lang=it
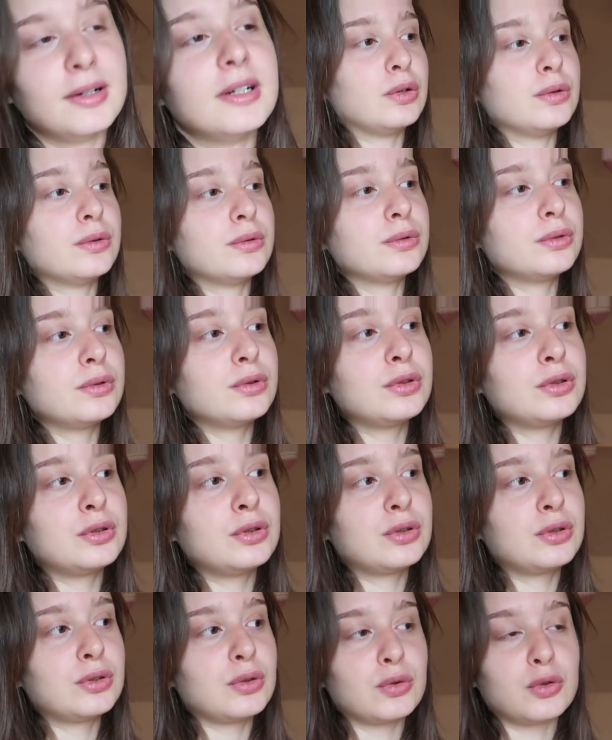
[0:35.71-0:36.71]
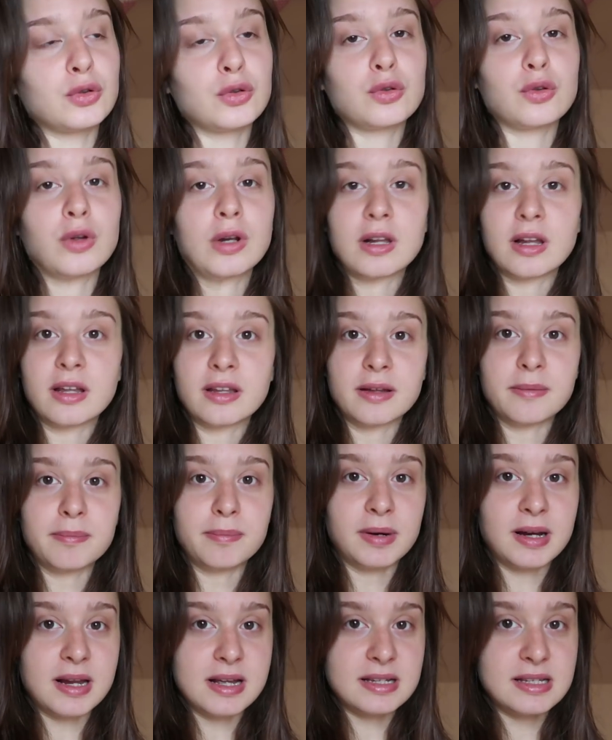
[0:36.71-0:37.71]
Non sono tornata in
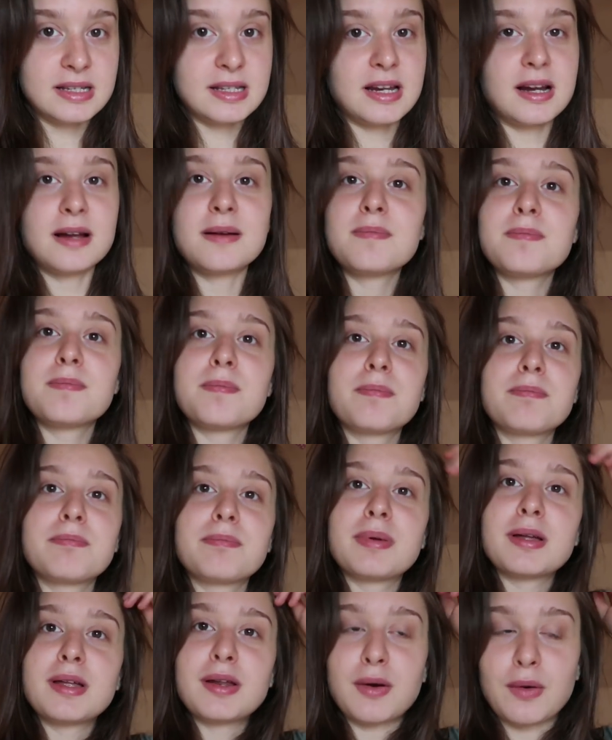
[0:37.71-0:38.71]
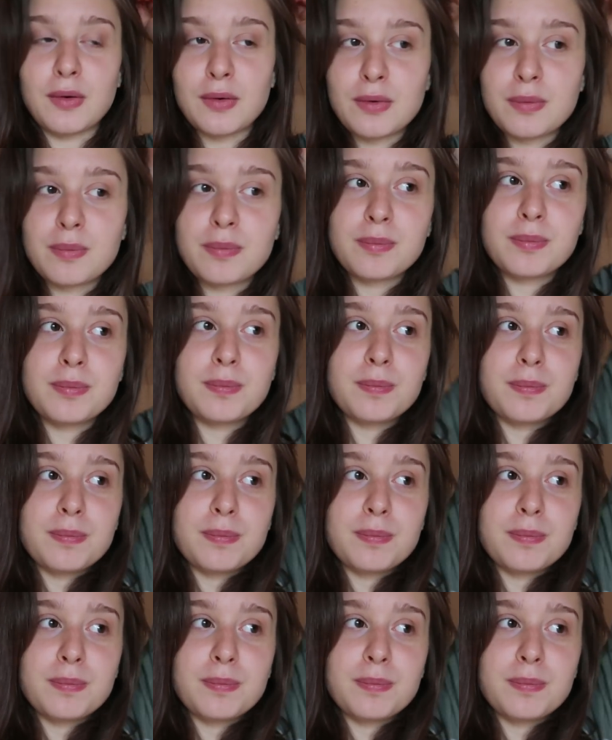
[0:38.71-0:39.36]
palestra però